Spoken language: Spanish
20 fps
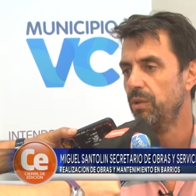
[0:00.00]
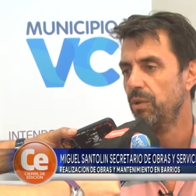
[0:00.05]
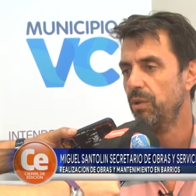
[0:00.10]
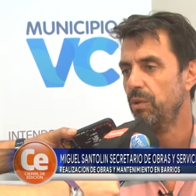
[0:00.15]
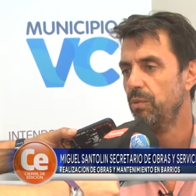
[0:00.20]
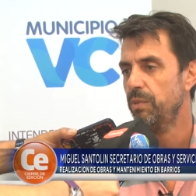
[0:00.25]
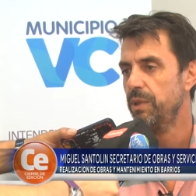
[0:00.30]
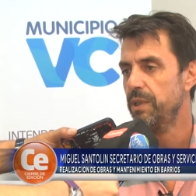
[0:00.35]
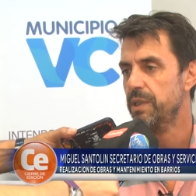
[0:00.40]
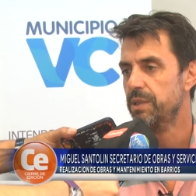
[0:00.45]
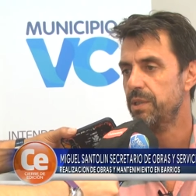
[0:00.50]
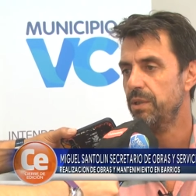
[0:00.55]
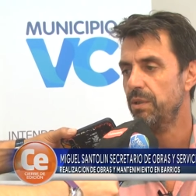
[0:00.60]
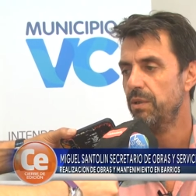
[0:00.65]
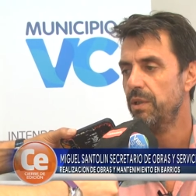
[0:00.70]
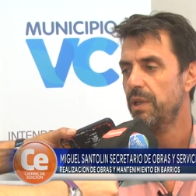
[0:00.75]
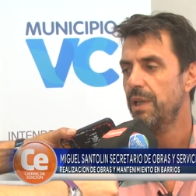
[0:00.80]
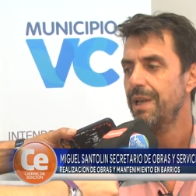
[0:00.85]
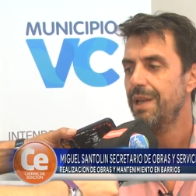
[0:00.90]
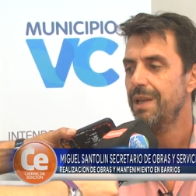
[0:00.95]
de
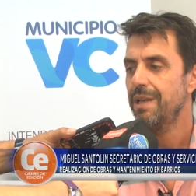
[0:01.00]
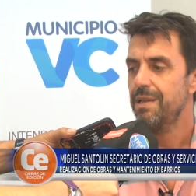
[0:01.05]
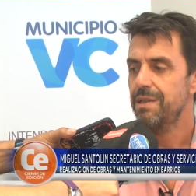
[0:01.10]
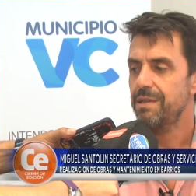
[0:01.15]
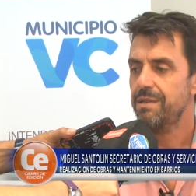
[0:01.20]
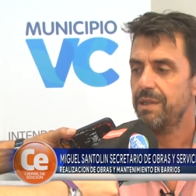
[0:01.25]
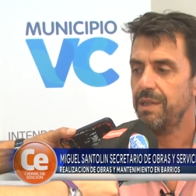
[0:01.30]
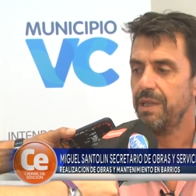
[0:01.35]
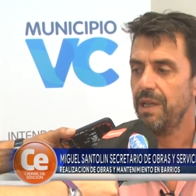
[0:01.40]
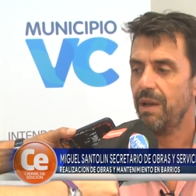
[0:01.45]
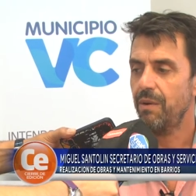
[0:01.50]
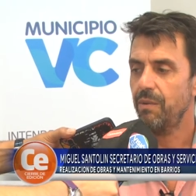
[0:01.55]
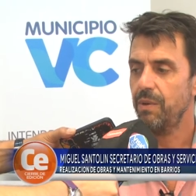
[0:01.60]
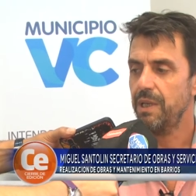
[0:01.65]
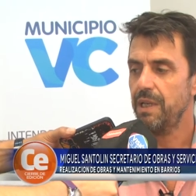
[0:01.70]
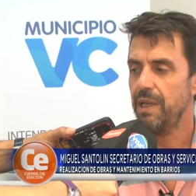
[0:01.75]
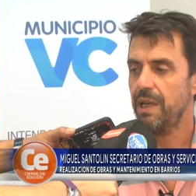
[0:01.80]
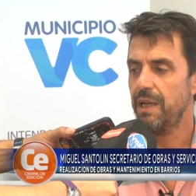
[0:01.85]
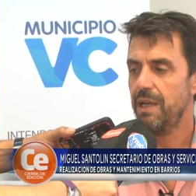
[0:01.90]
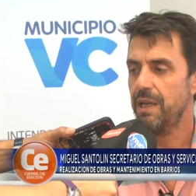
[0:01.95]
iluminación. Sí
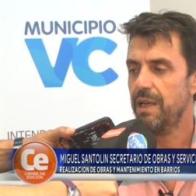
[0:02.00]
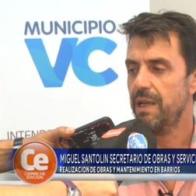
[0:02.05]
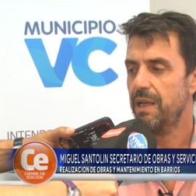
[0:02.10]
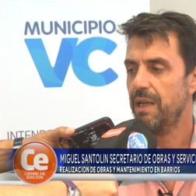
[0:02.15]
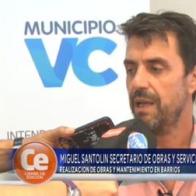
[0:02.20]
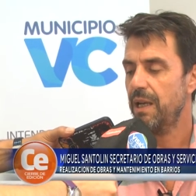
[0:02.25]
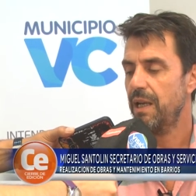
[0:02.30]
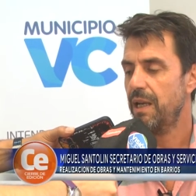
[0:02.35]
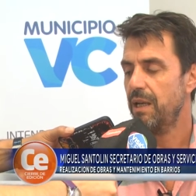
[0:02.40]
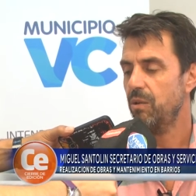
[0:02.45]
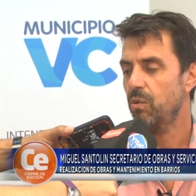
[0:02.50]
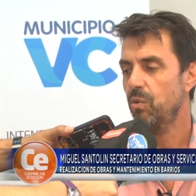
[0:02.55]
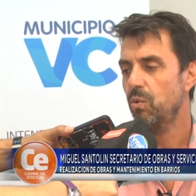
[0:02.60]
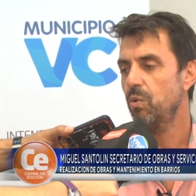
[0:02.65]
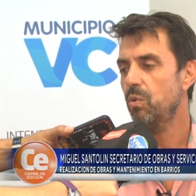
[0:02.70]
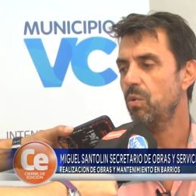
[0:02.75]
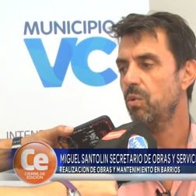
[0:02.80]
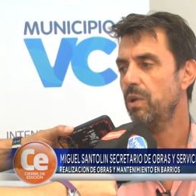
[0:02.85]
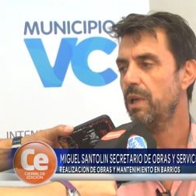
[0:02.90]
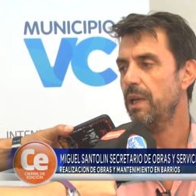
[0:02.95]
había
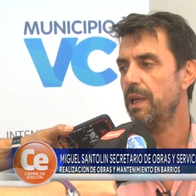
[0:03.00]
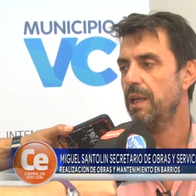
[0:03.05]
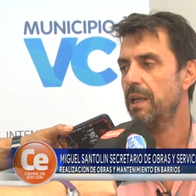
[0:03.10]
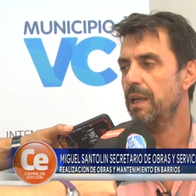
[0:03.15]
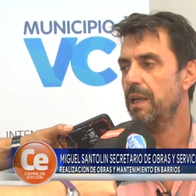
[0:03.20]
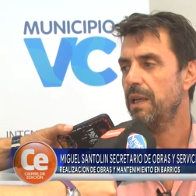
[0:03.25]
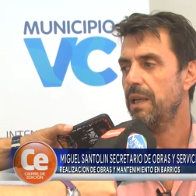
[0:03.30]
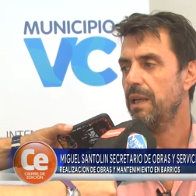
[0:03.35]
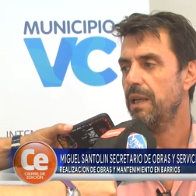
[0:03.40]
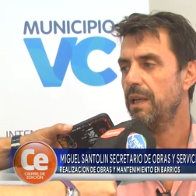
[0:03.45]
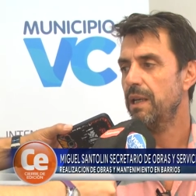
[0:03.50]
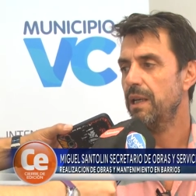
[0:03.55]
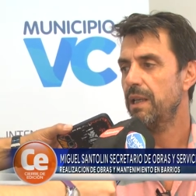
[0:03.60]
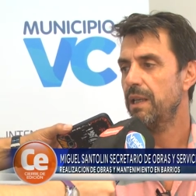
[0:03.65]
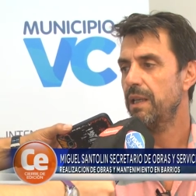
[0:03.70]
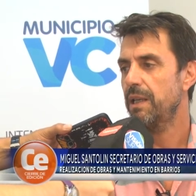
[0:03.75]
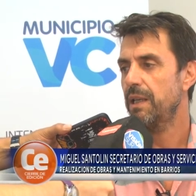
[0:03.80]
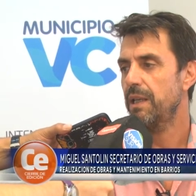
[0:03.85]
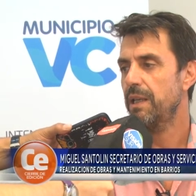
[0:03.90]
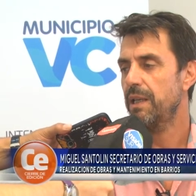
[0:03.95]
algún
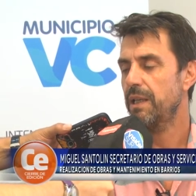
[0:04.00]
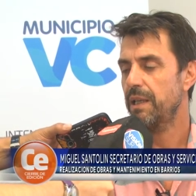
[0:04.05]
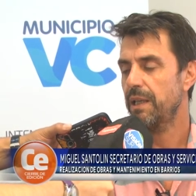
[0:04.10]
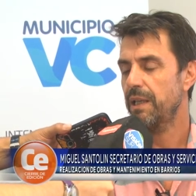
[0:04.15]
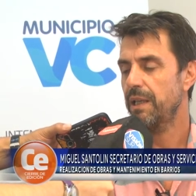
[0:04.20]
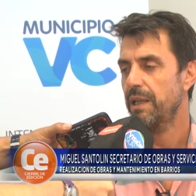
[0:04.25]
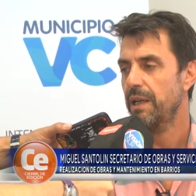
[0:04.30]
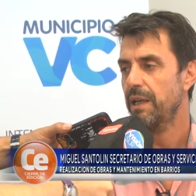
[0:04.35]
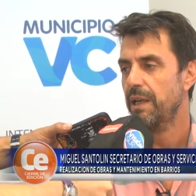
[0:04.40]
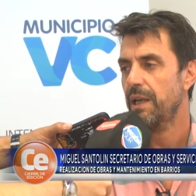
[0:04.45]
eh,